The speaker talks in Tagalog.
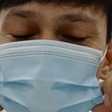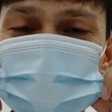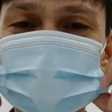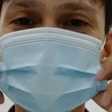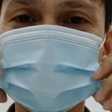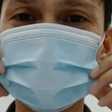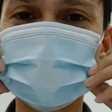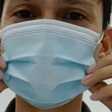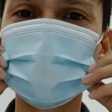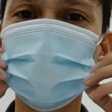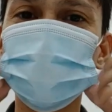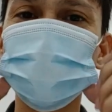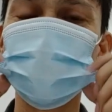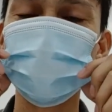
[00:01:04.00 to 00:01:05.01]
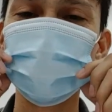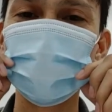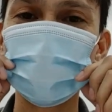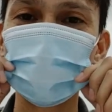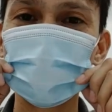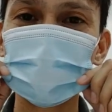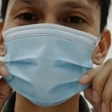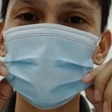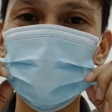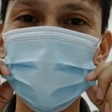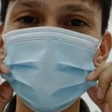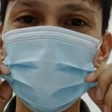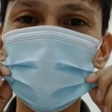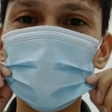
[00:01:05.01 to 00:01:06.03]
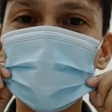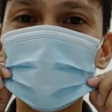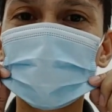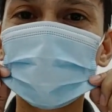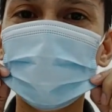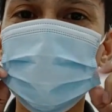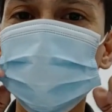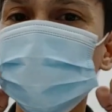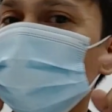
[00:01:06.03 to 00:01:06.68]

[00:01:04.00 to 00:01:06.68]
So, bago nyo, para lumiit yan,